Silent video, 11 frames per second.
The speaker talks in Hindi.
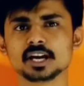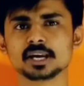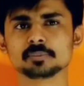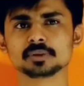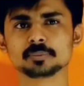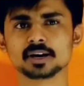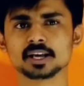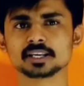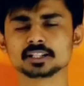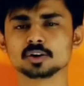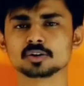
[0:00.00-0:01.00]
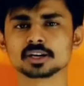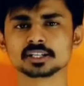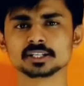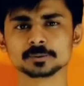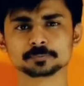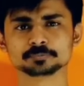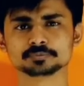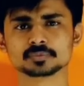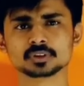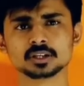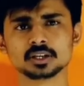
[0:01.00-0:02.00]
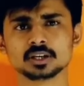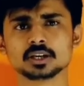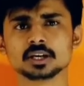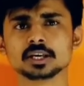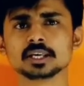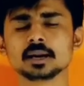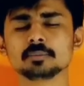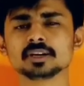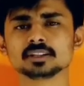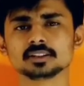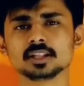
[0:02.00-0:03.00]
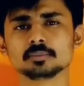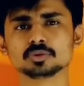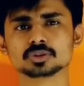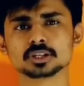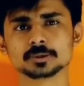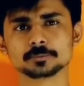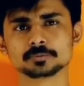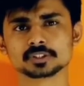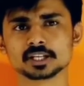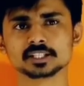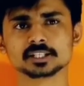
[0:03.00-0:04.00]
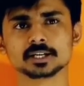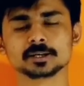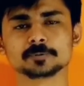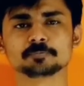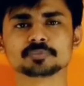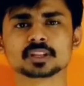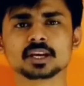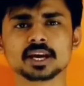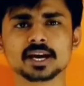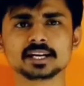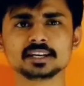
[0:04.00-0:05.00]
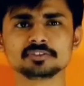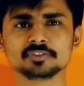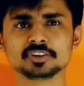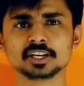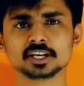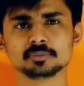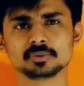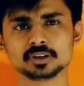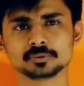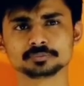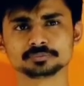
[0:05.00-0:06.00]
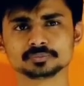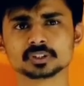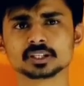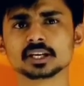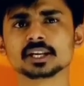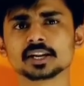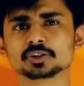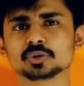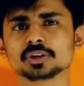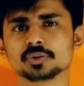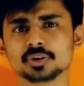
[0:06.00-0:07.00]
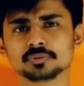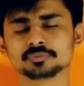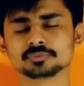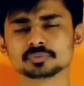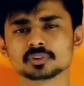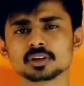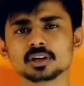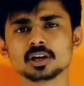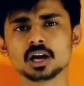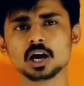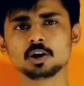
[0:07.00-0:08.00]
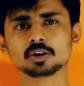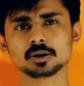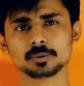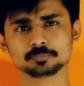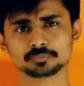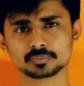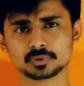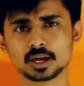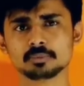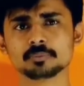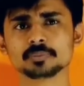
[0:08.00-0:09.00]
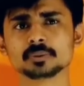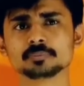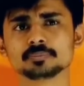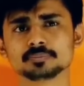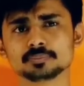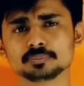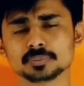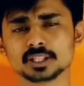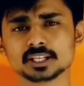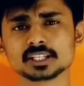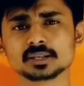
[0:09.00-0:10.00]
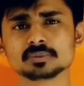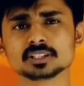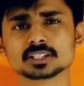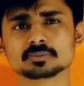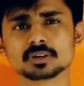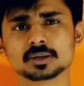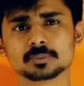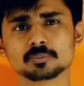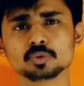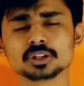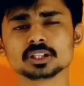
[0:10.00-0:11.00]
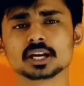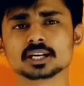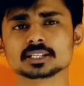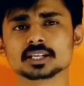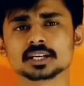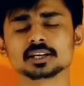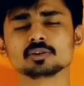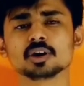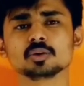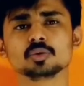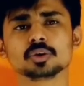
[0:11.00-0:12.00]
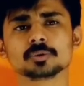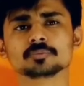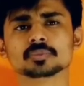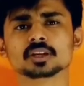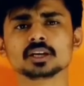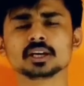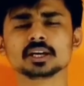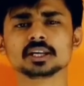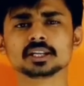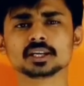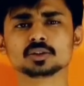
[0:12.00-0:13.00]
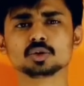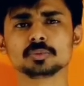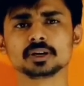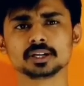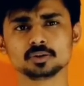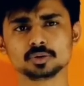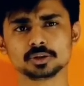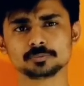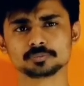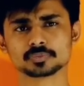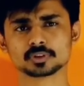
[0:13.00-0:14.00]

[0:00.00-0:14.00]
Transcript: जहाँ अपनी पढ़ाई के दौरान ही हीराबाई दाबू से शादी कर ली 1858 में ये ग्रेजुएट हुए और अब अपनी पिताजी की बिजनेस में पूरी तरह से इन्वॉल्व हुए इनके दो बेटे हुए